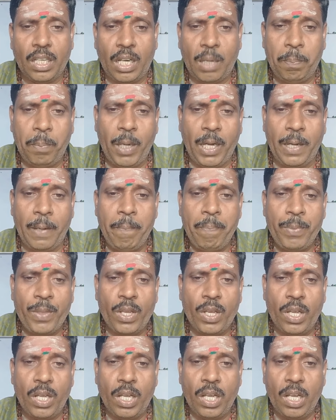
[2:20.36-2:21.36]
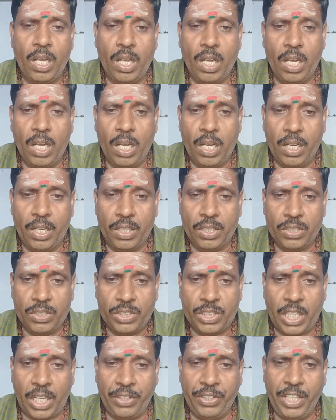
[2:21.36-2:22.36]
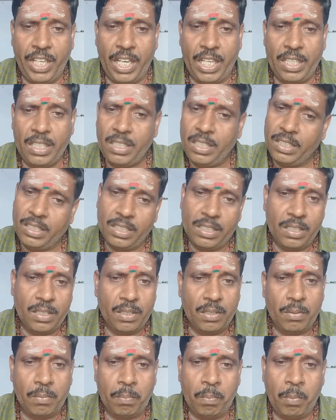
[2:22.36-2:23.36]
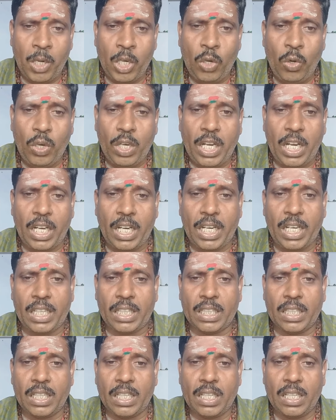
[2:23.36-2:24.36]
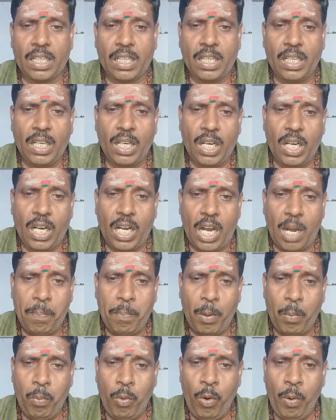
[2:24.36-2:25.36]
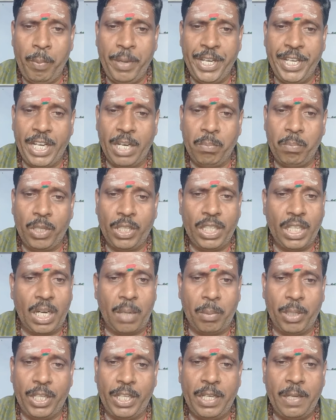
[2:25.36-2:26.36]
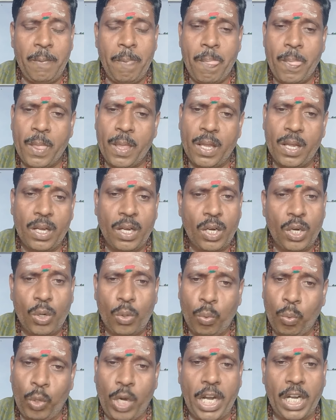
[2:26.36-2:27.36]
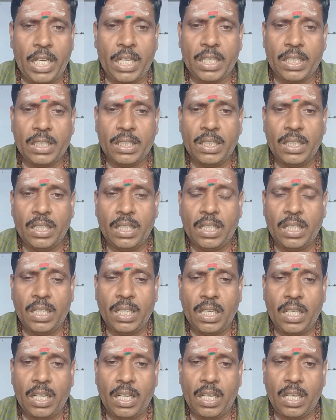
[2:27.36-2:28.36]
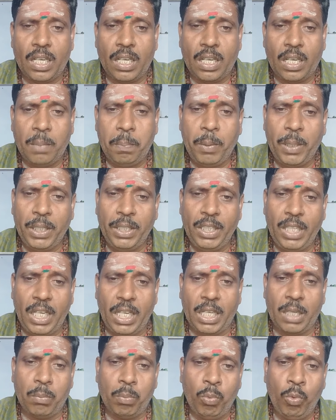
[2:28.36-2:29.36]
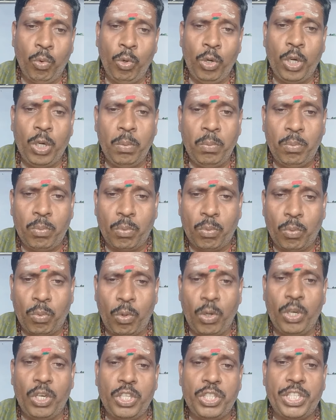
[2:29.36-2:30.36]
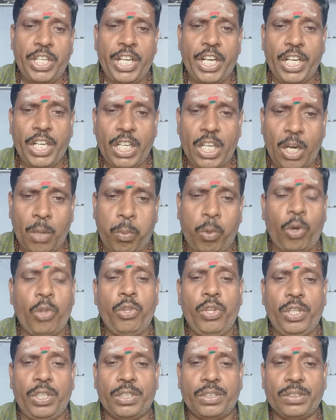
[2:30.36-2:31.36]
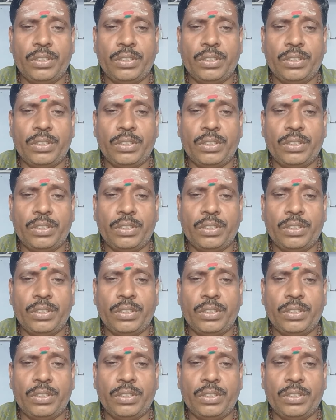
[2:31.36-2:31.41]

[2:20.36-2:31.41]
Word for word: அப்ப சந்திரன் மனோகாரகன் அப்ப பூமி என்பது நமது உடல் அப்ப இந்த மூன்றும் ஒன்று சேருகின்ற பொழுது